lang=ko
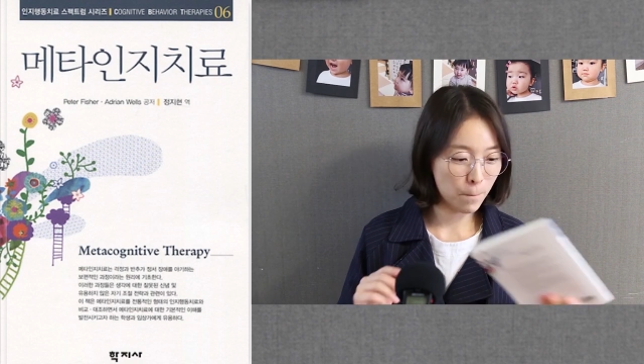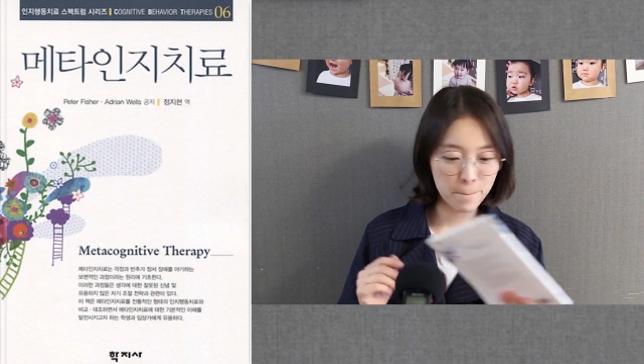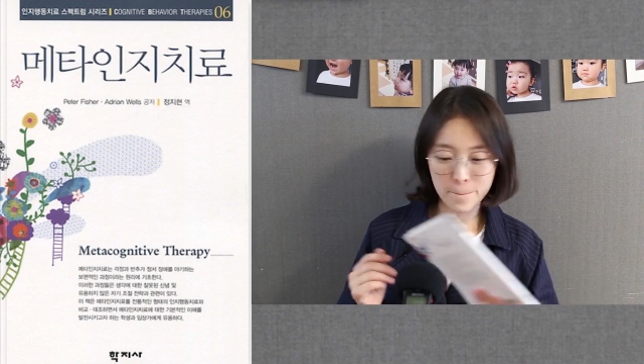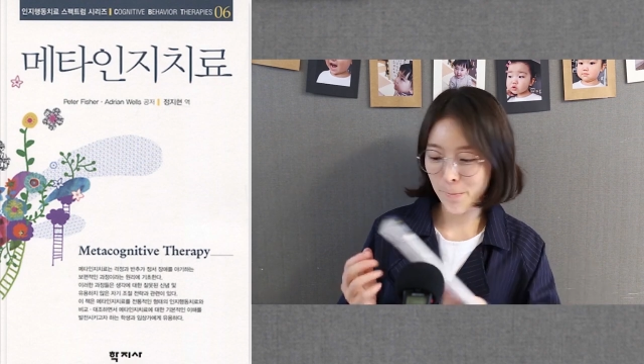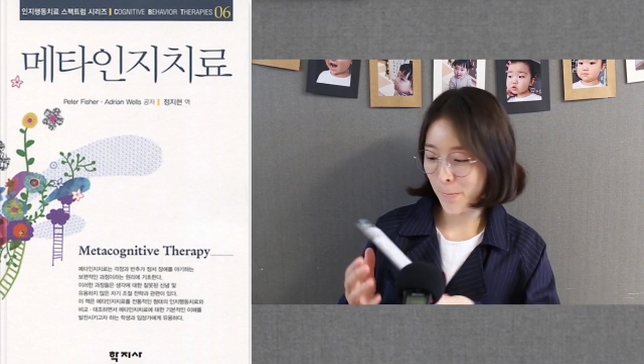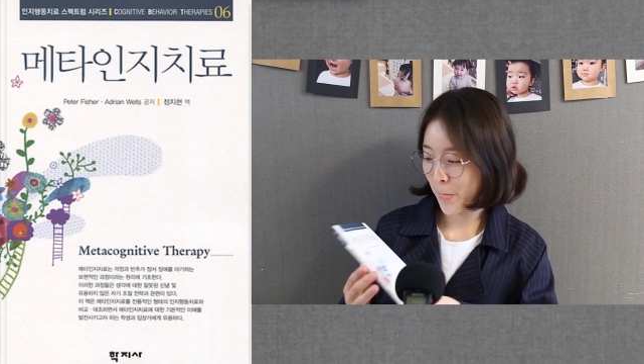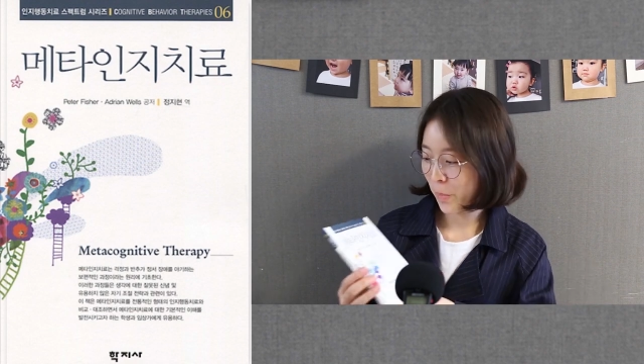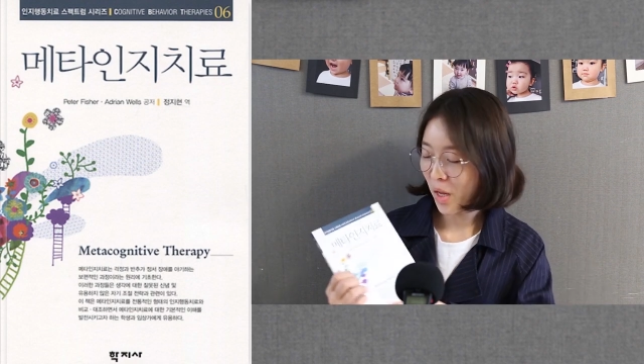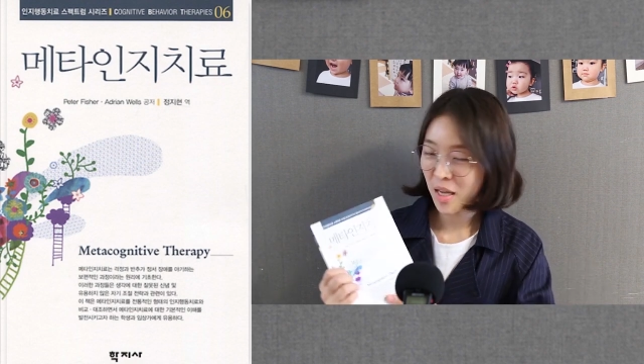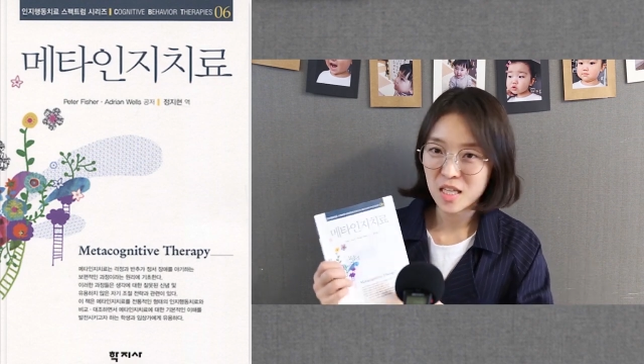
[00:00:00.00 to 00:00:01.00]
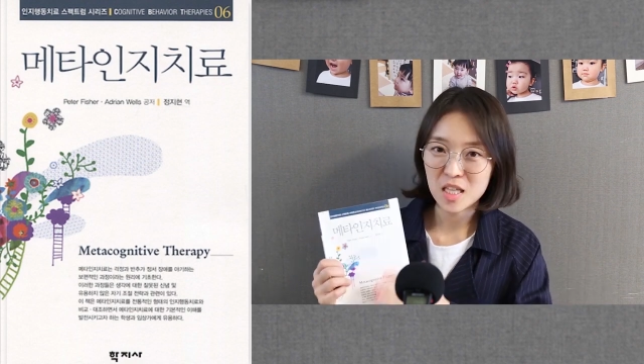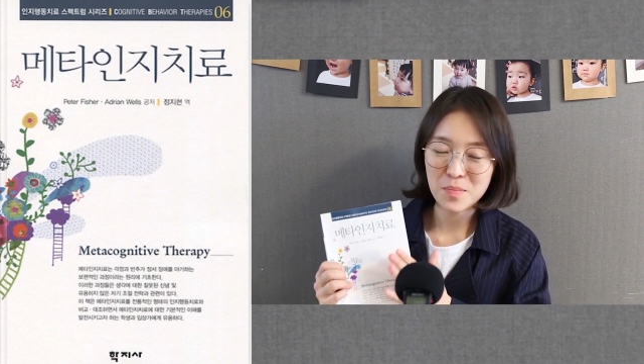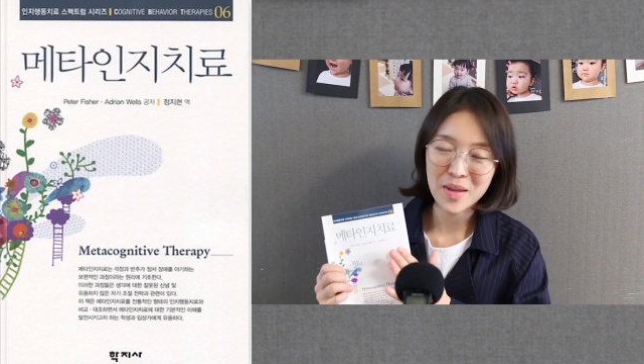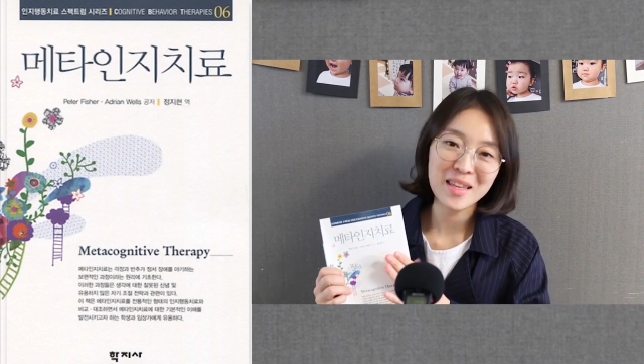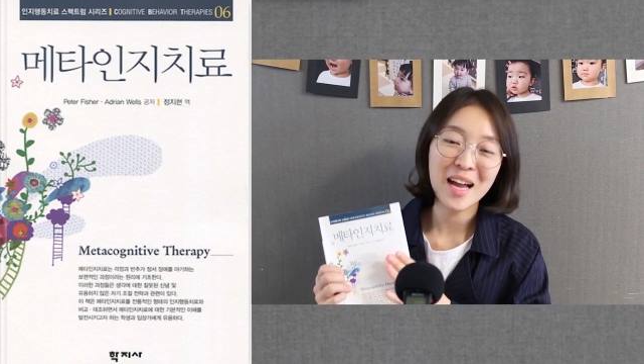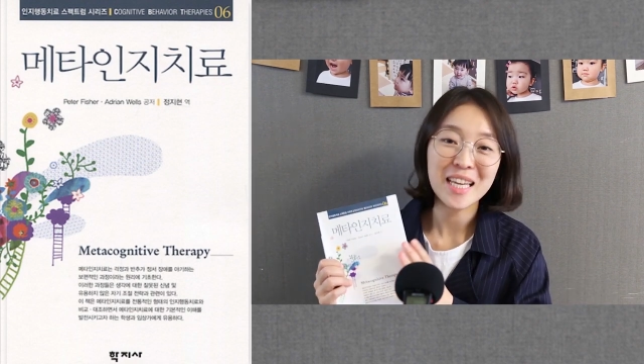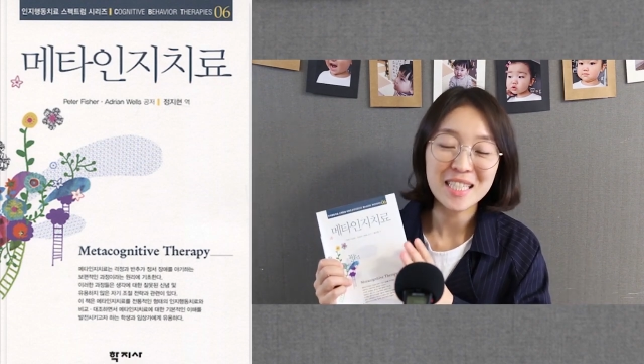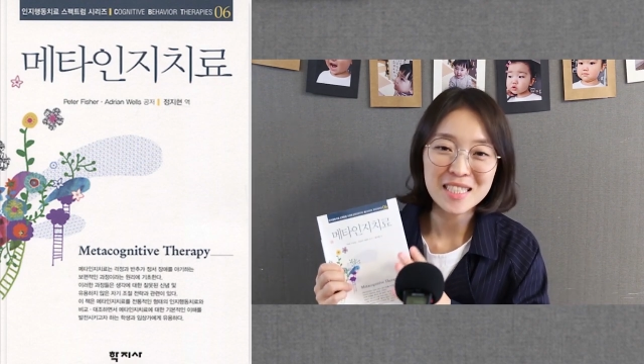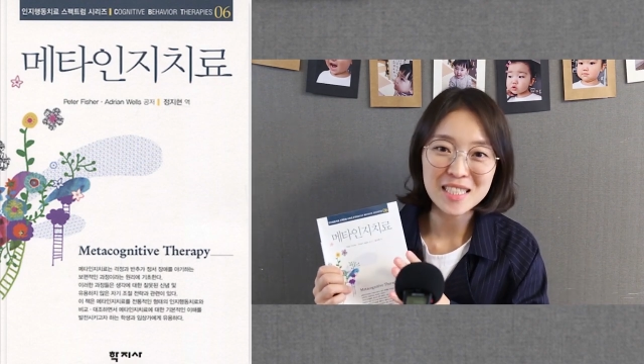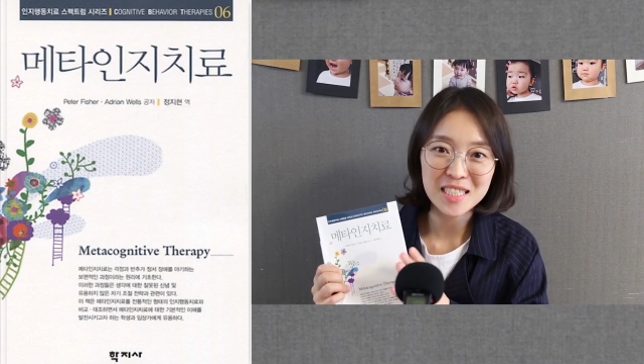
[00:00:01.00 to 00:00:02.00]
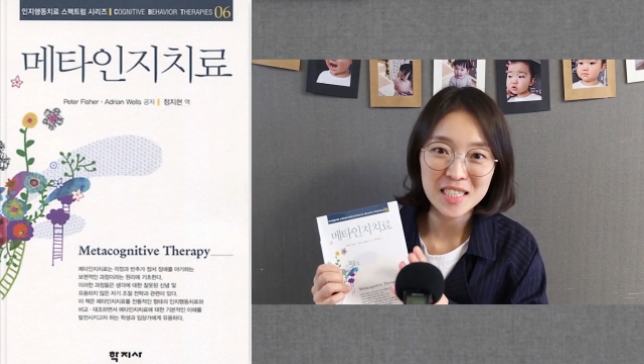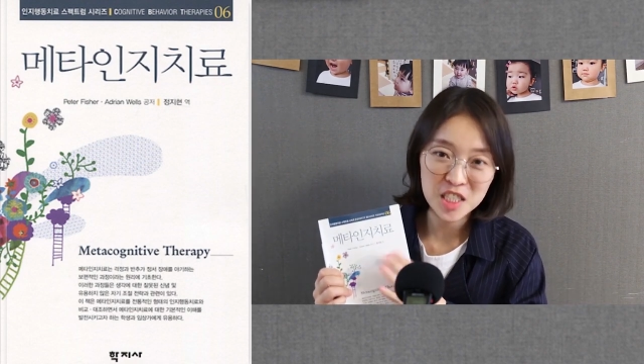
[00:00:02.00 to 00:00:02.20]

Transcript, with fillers: 음, 이 메타 인지